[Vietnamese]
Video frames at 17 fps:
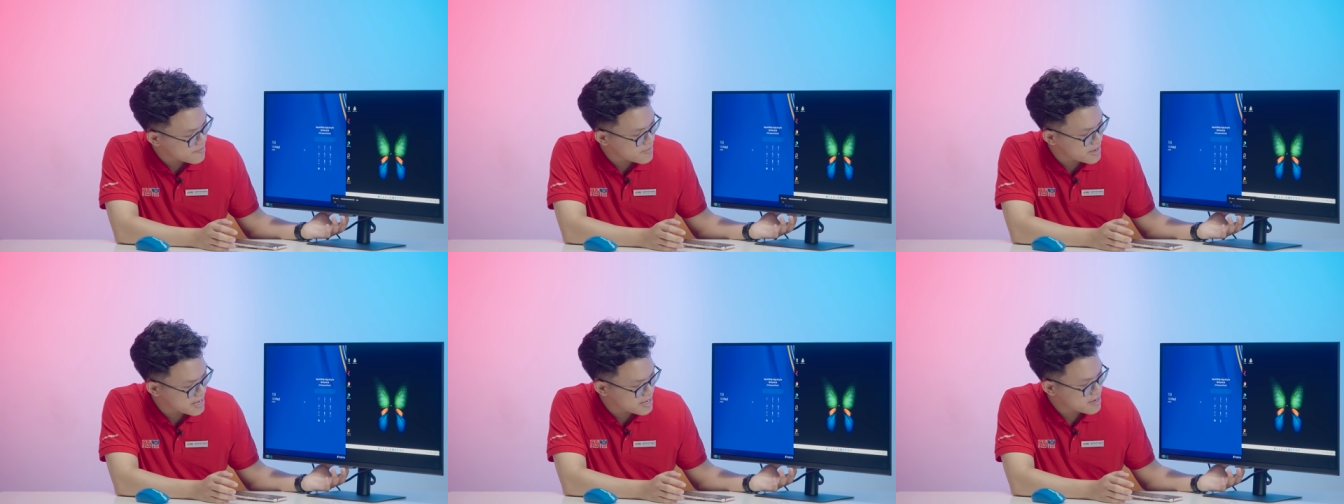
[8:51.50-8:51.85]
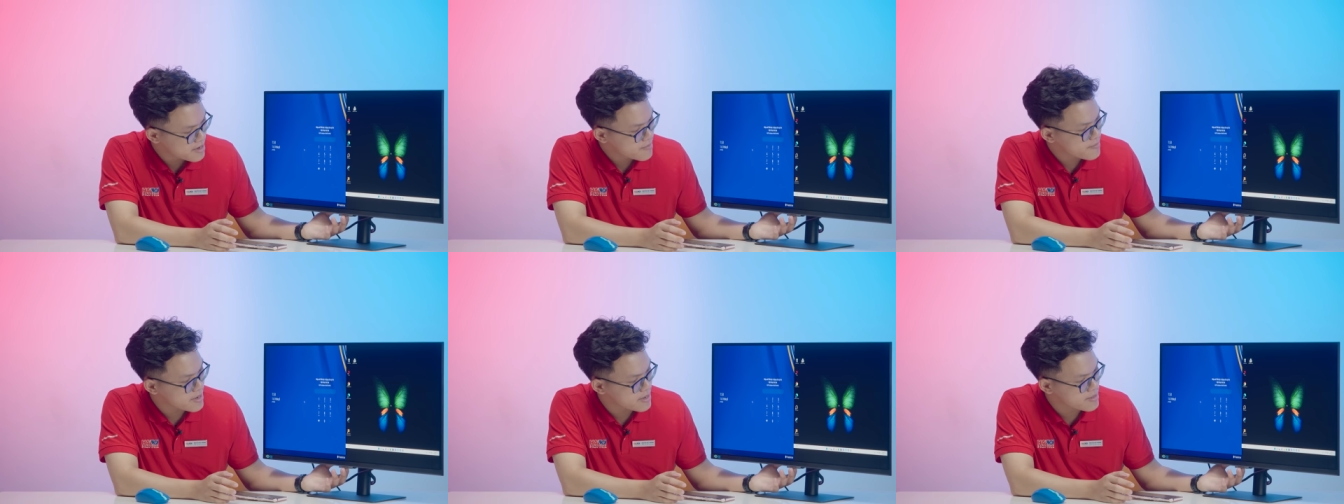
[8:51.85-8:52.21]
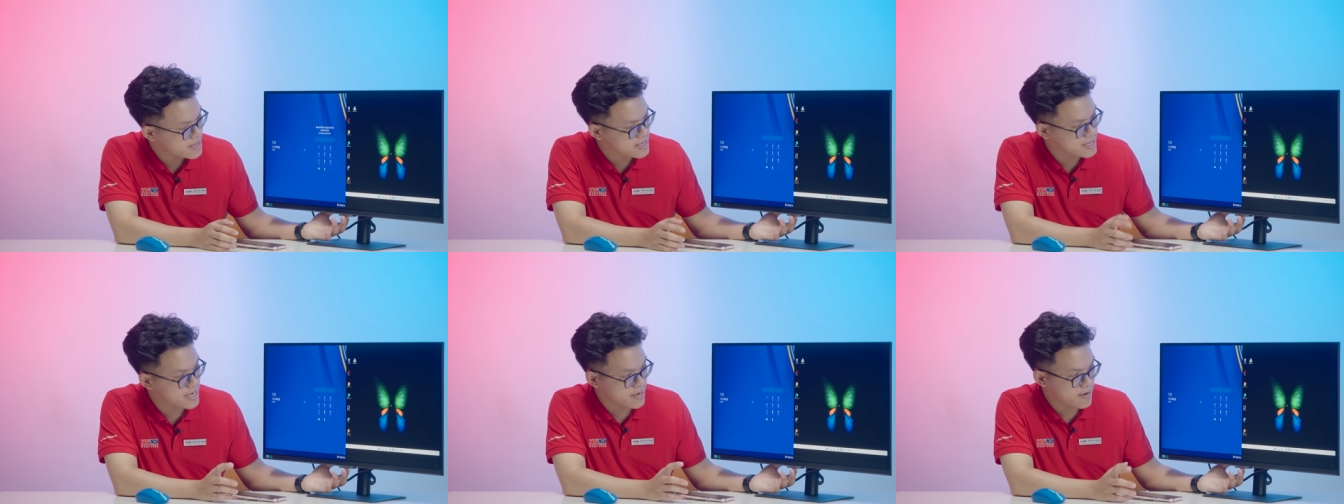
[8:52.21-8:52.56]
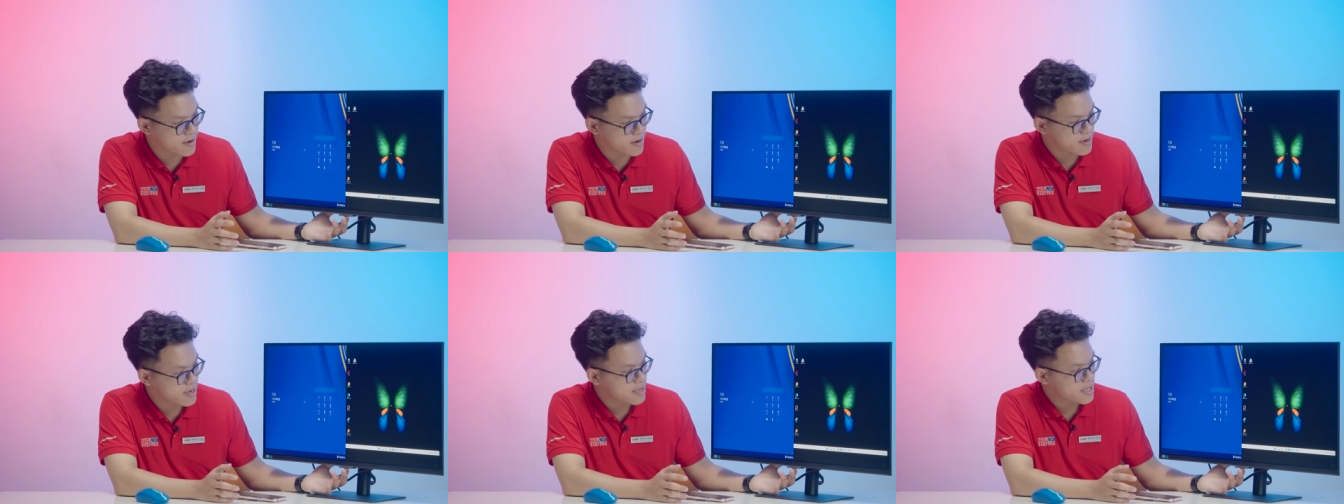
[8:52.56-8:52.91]
mình nhá, mình có thể chỉnh
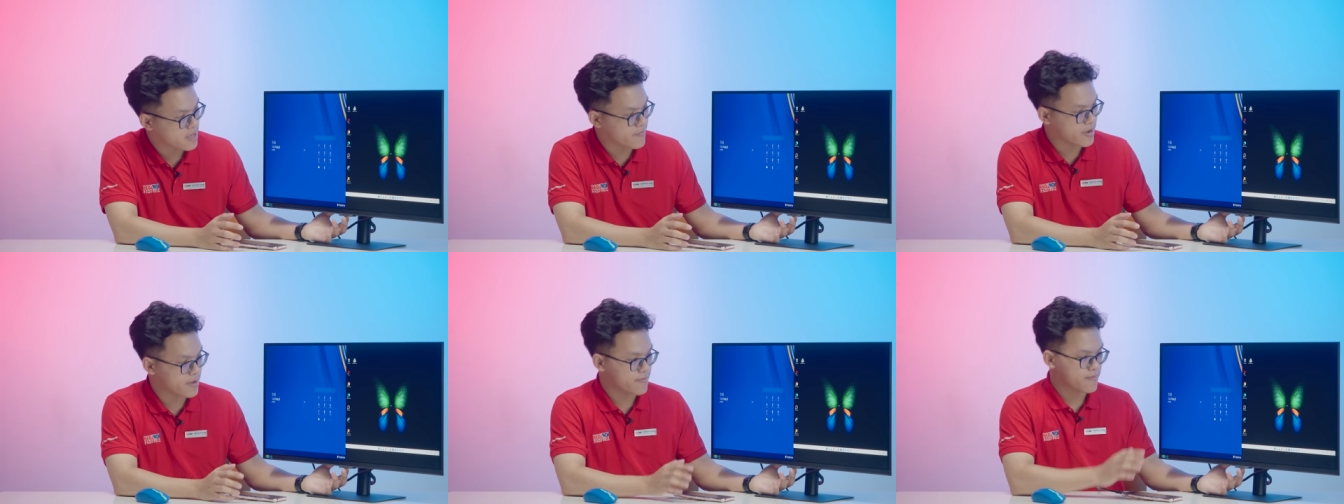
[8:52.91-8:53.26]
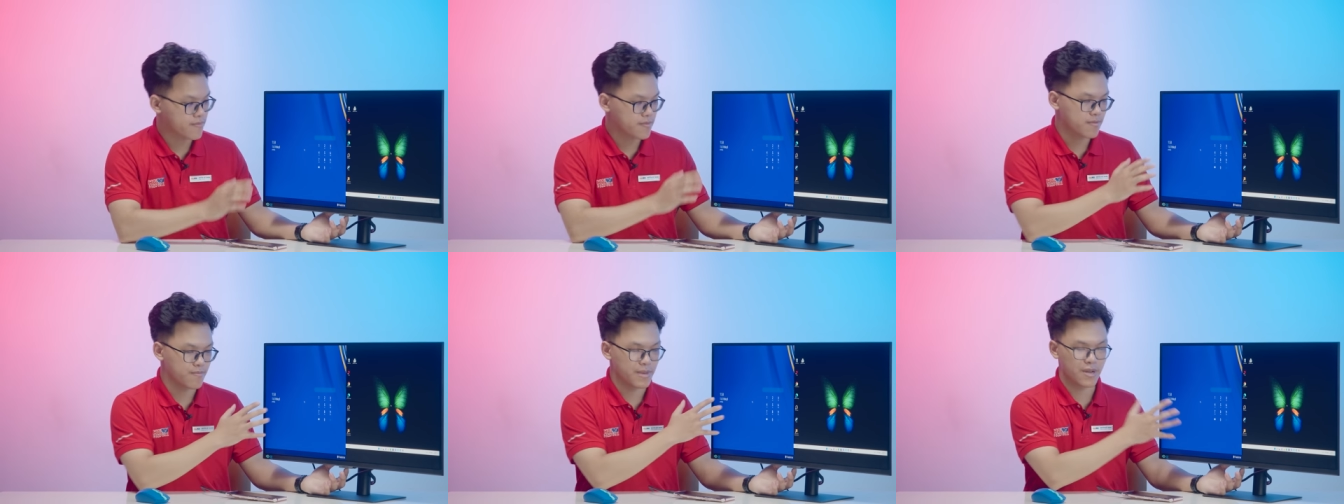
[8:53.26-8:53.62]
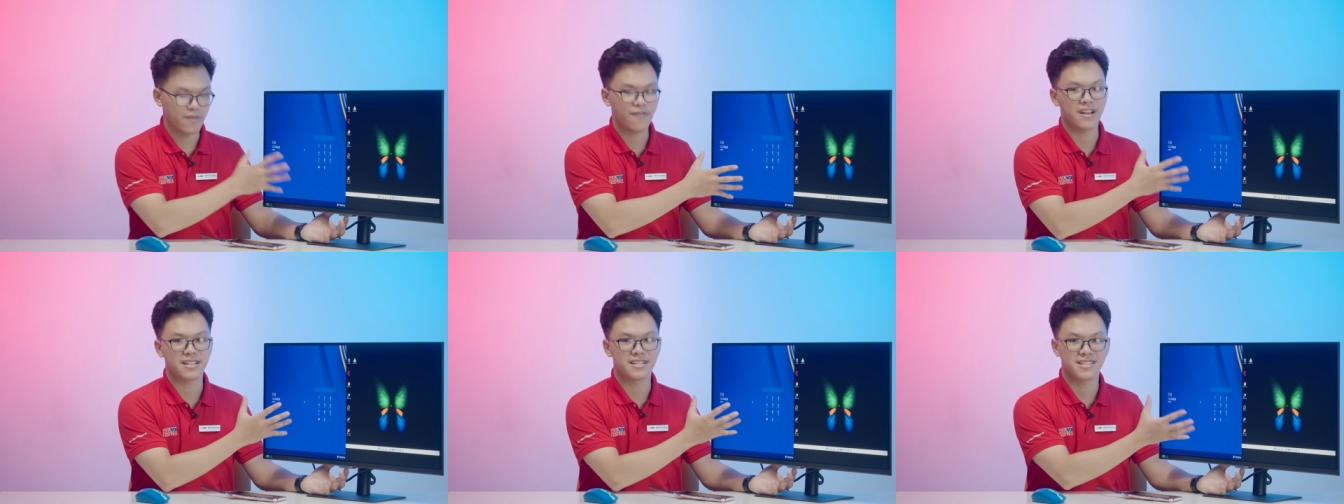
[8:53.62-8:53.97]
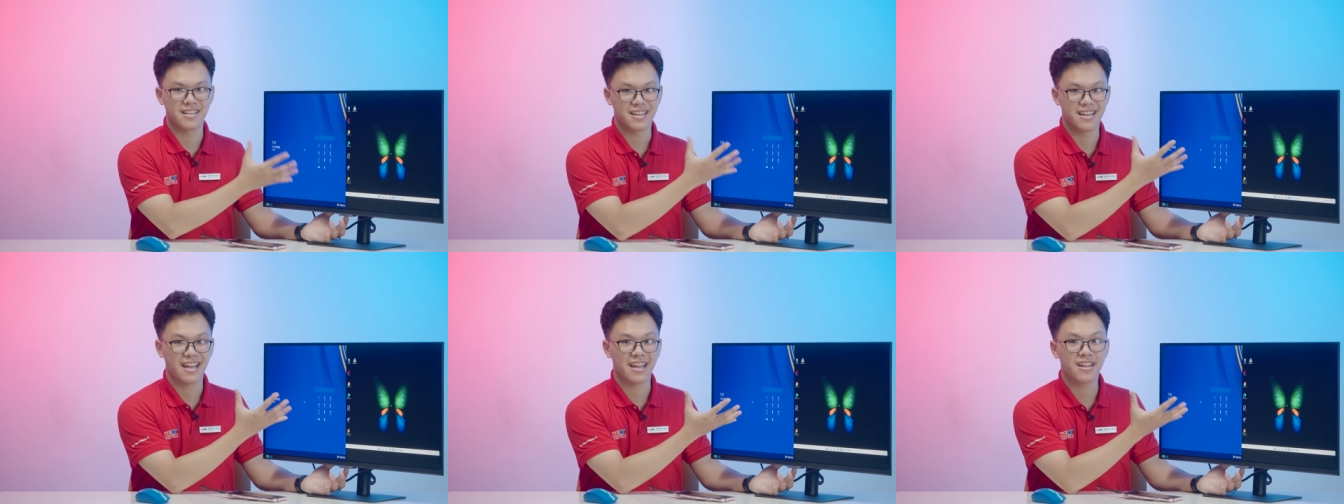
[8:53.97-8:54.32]
được, tại vì mình phải
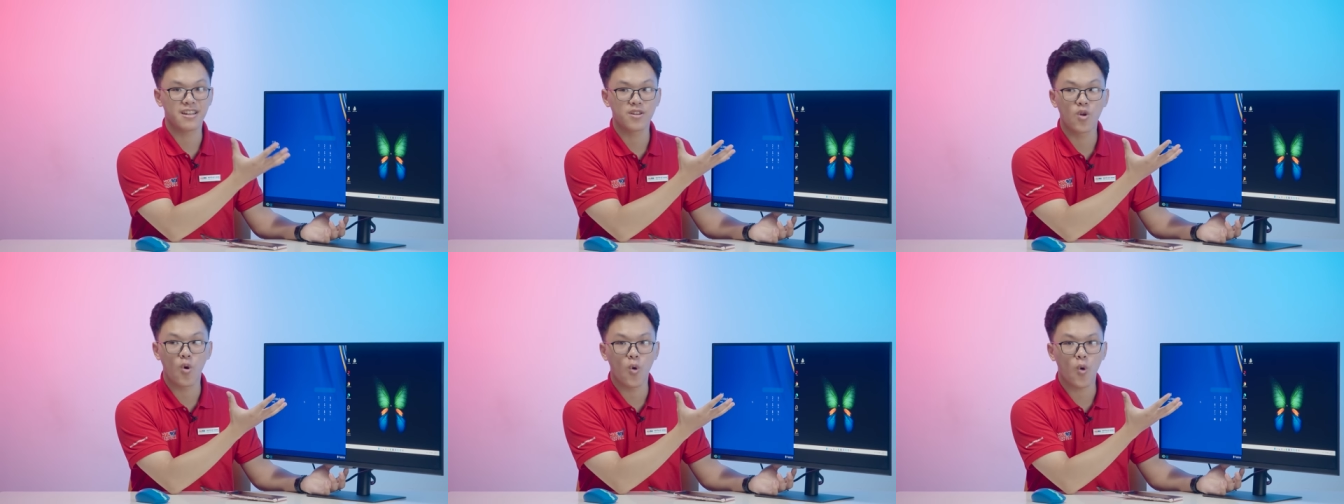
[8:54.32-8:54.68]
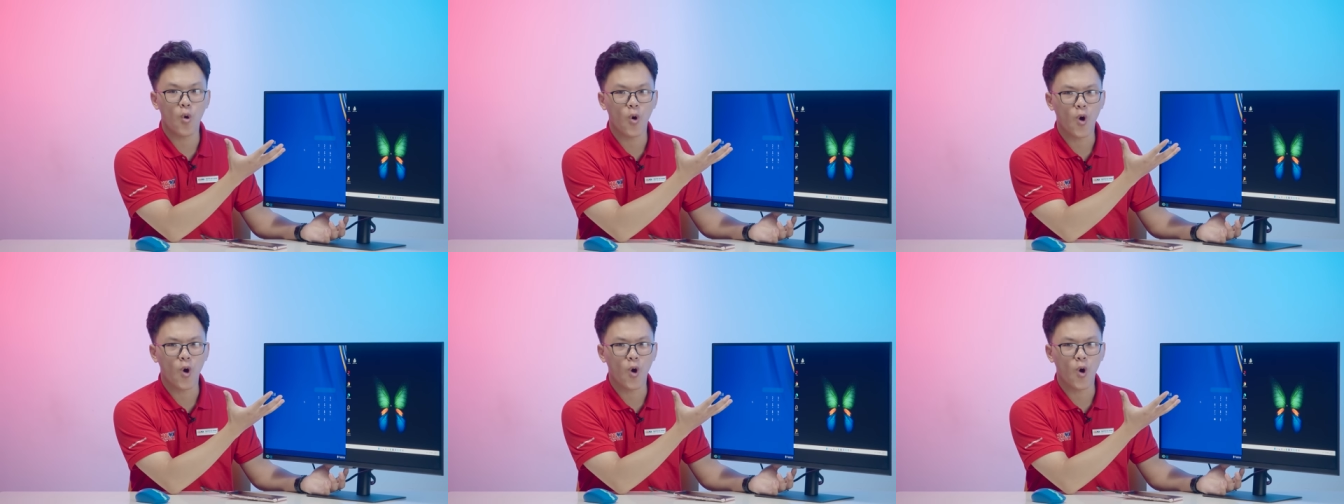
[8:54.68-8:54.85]
chỉnh cái độ